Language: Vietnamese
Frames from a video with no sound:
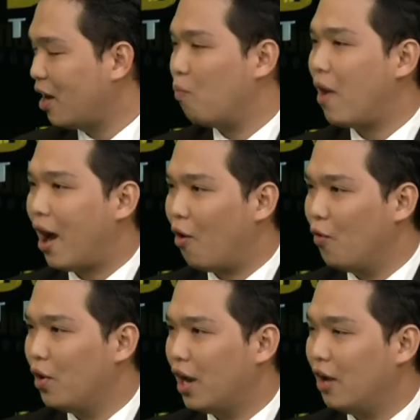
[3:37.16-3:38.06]
bào
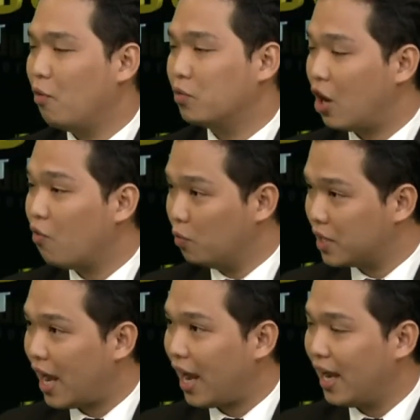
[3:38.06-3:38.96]
ở vùng sâu vùng
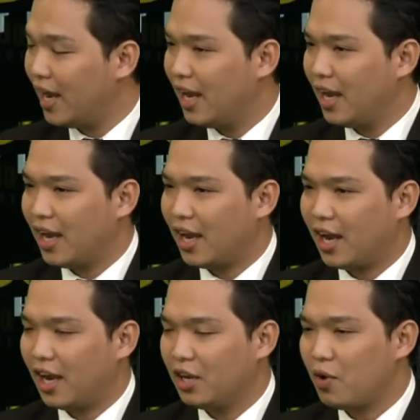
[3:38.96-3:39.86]
xa
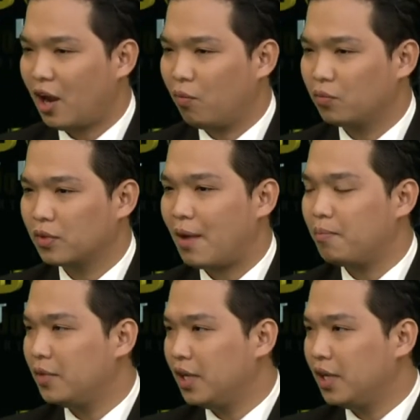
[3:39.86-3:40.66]
những hoạt động thăm những